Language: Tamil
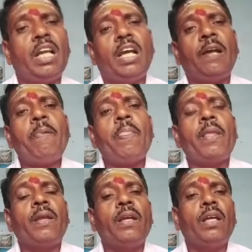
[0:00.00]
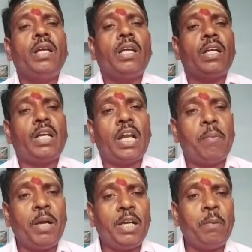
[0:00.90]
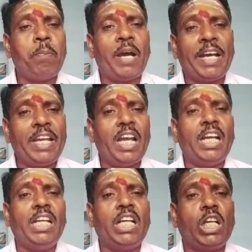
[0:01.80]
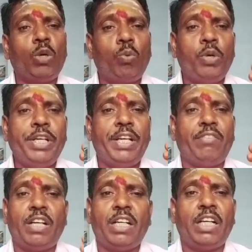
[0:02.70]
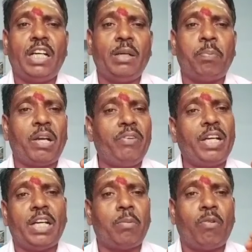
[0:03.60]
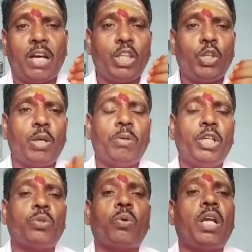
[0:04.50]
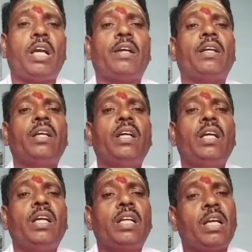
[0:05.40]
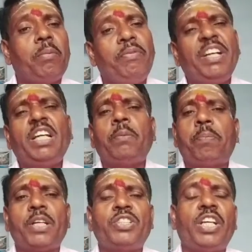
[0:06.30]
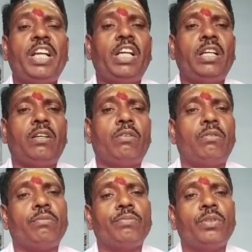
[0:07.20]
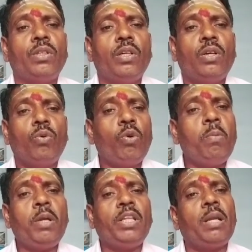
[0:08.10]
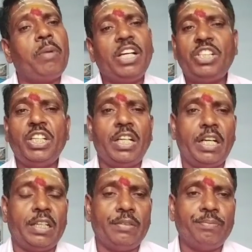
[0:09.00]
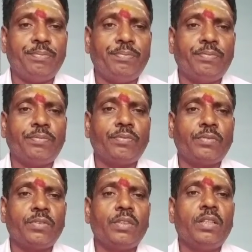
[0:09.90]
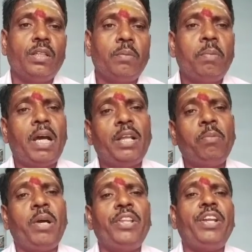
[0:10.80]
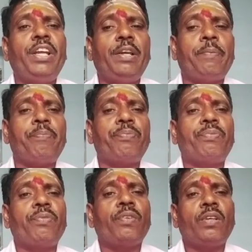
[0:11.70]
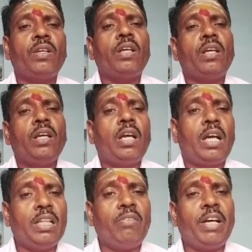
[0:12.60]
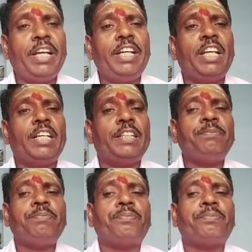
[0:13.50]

ஏன்னா நமக்கு பகையாக இருக்கக்கூடிய விலங்குகளை பறவைகளை நம்ம வளர்த்தணும் அப்படின்னு சொன்னால் நம்ம வீட்டில் பிரச்சனைகள் இருக்கும் குடும்பத்தில் மகிழ்ச்சி இருக்காது இப்போ அது மாதிரி அந்த வகையில்